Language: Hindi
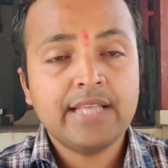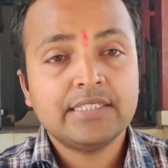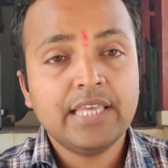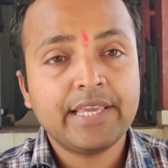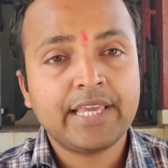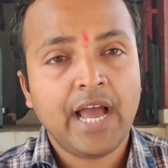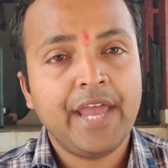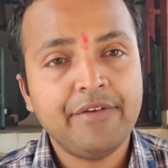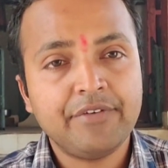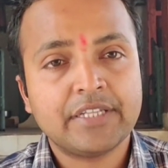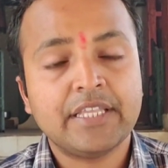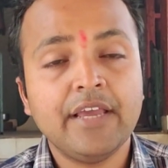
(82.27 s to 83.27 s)
ऐसे
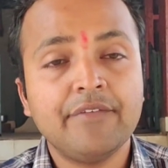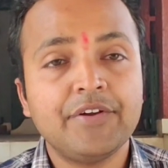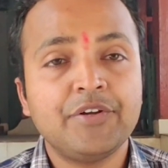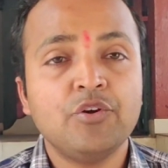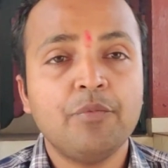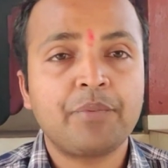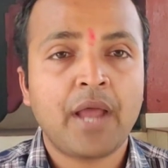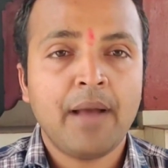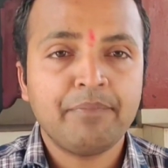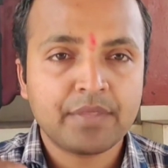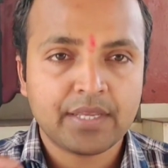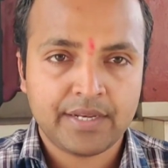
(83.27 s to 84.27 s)
ज्ञानवर्धक वीडियो
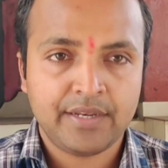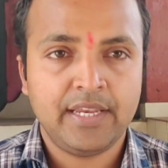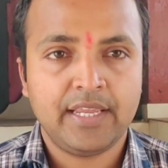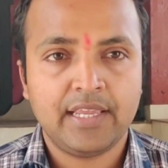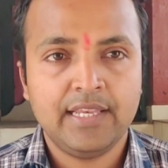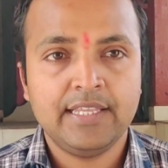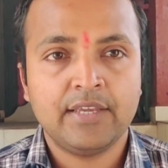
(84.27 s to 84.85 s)
प्राप्त करने के